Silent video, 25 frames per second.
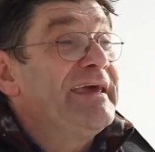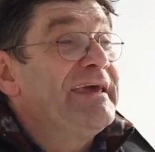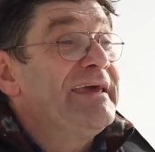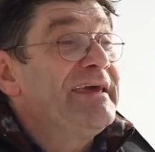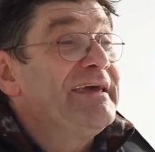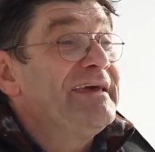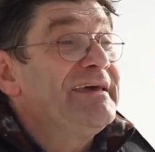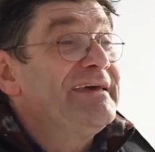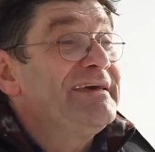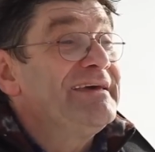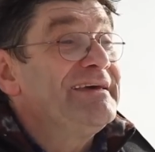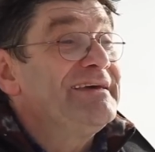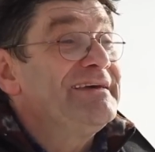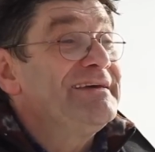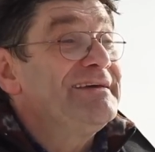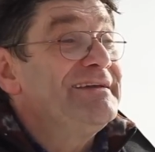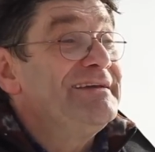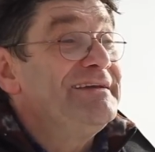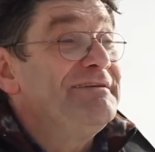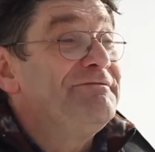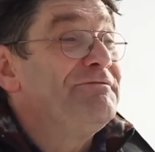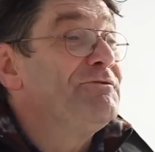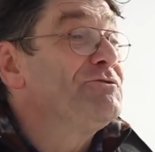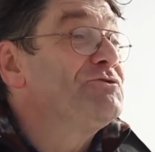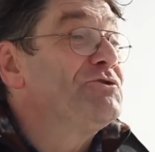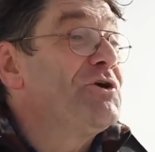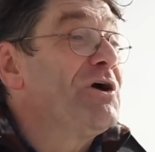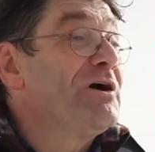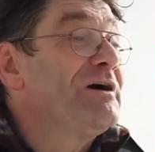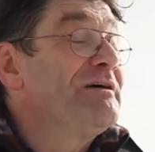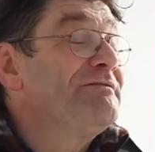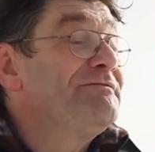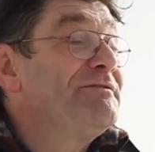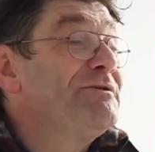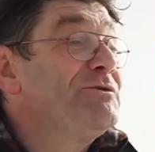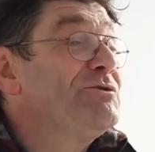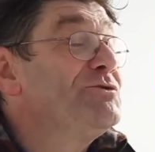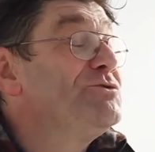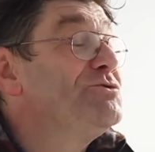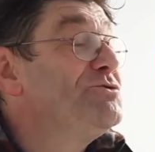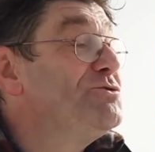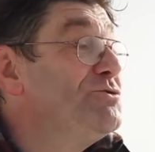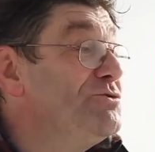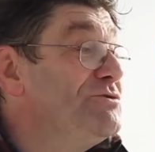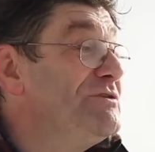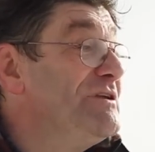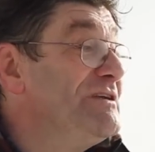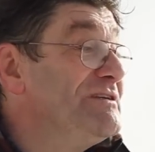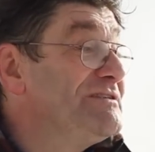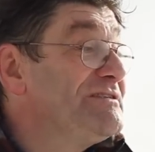che eh, li fotografano
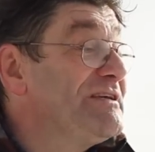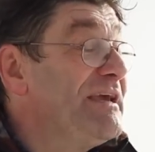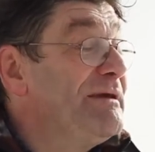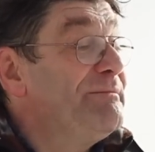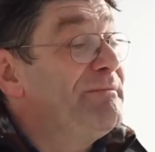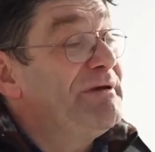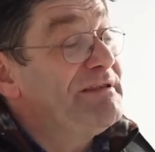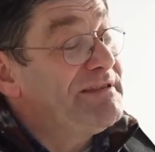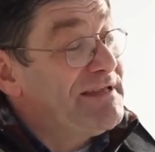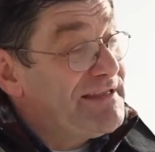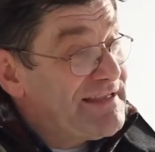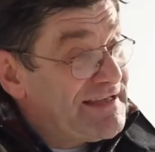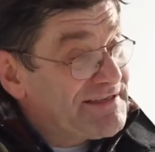tutti insieme.